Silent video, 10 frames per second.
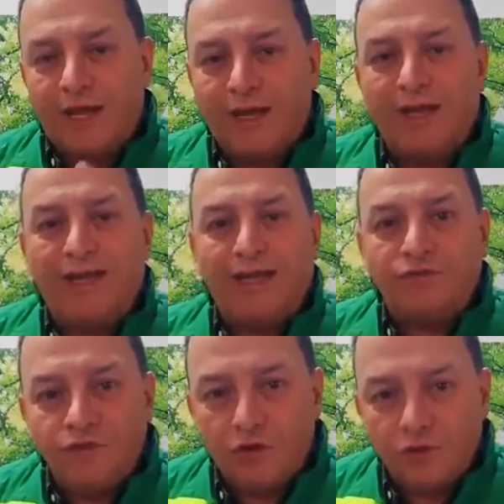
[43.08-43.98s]
la
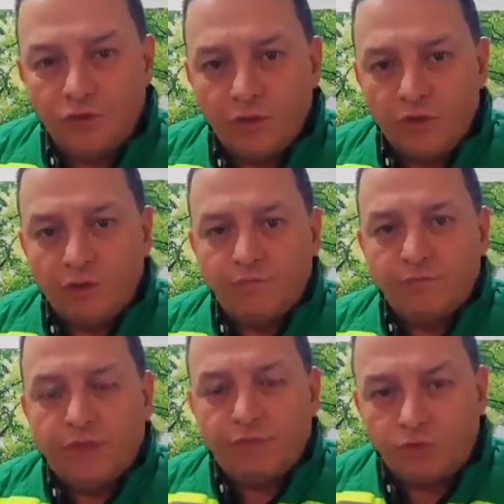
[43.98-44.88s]
elección
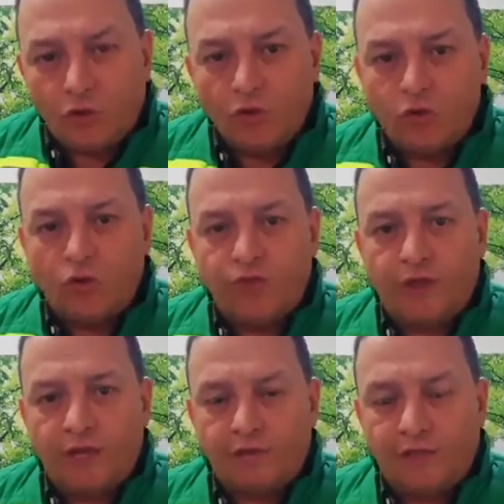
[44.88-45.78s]
de todos los
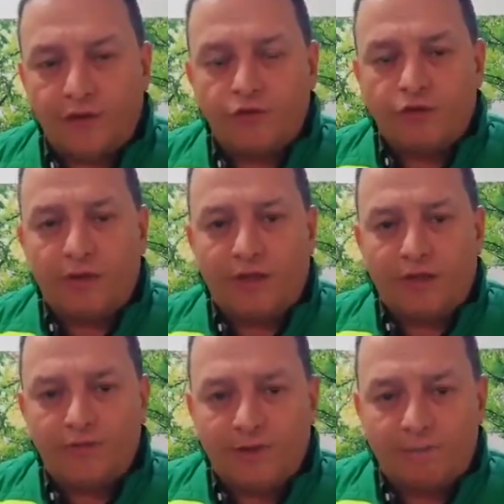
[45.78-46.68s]
dignatarios que van a
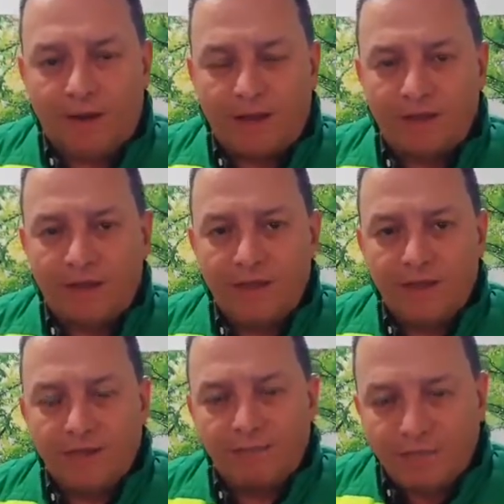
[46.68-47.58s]
ser parte
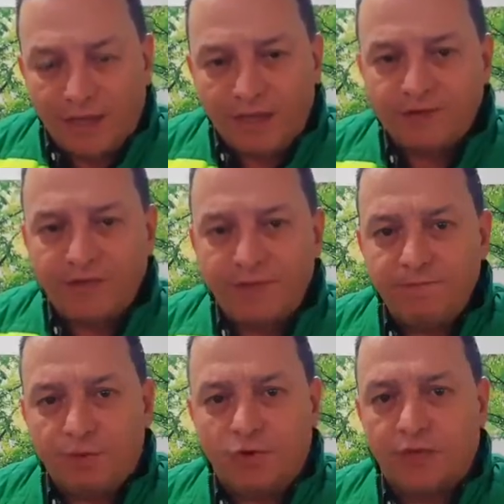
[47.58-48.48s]
de esa
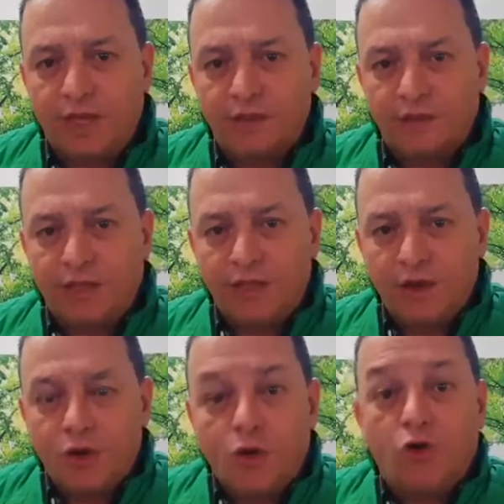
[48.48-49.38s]
importante
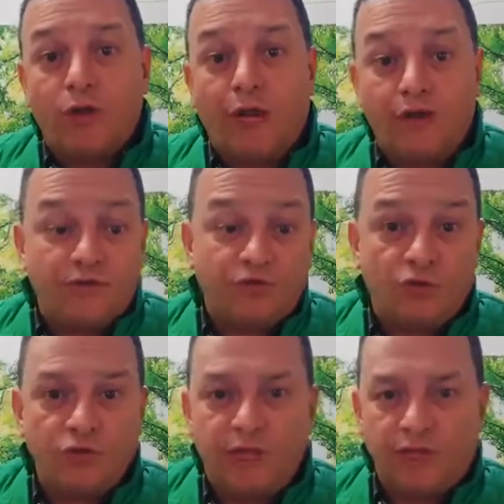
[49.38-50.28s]

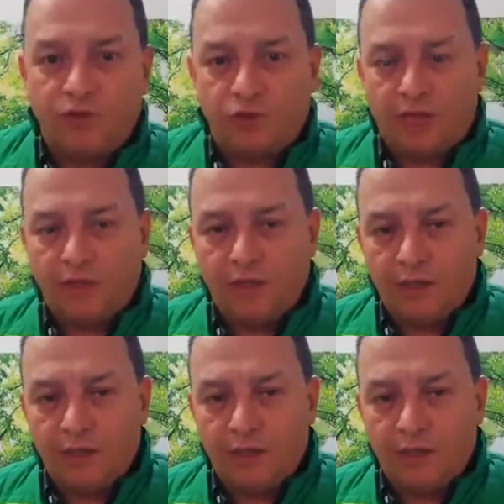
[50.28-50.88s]
Organización territorial,